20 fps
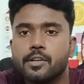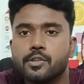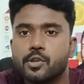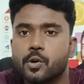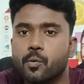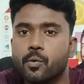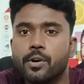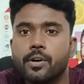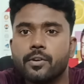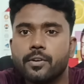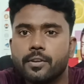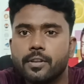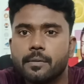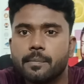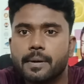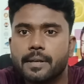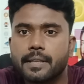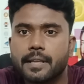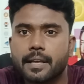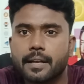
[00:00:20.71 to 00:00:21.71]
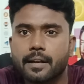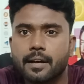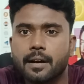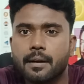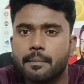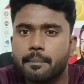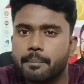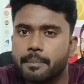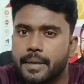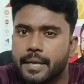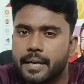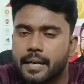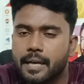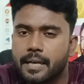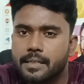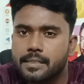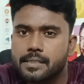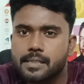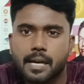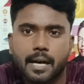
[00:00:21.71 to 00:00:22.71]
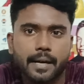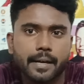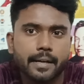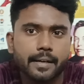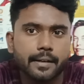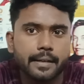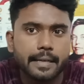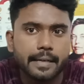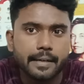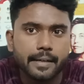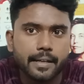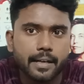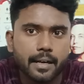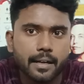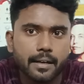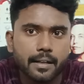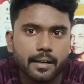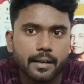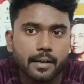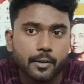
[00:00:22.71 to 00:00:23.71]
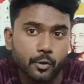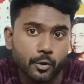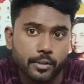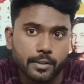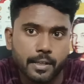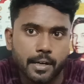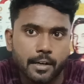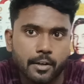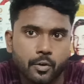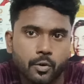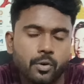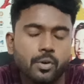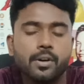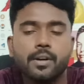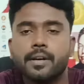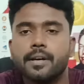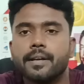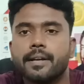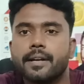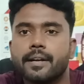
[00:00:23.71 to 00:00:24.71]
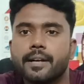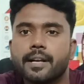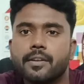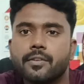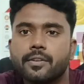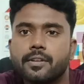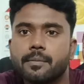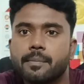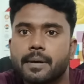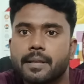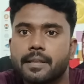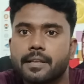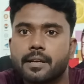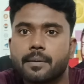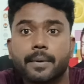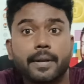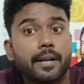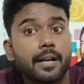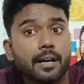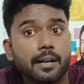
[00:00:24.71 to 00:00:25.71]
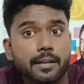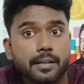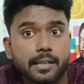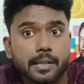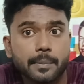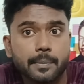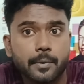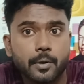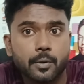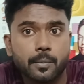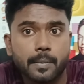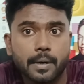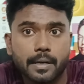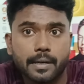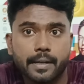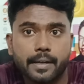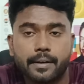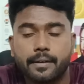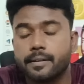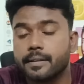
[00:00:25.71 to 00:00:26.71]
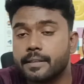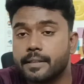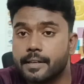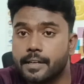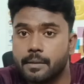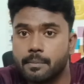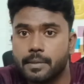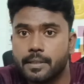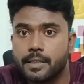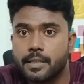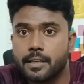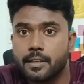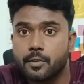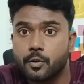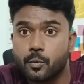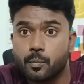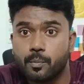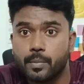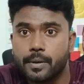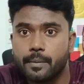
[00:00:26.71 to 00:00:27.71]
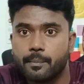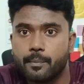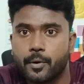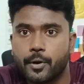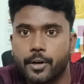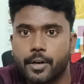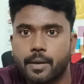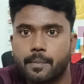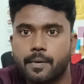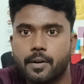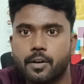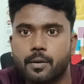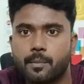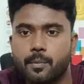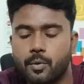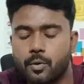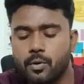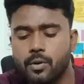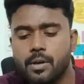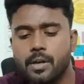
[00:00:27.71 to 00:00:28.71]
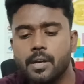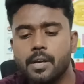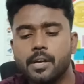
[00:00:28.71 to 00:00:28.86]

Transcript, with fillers: ஸோ ஒன்று வந்து பார்த்தீங்கன்னா பினான்ஸ் அண்ட் இந்தியாவில் அதோட தாக்கம் ரெண்டாவது வந்து பார்த்தீங்க அப்படின்னா கிரிப்டோ மார்க்கெட் இது ரெண்டு பேர் ரொம்ப இம்பார்ட்டண்ட்டாக பார்க்க போகிறோம்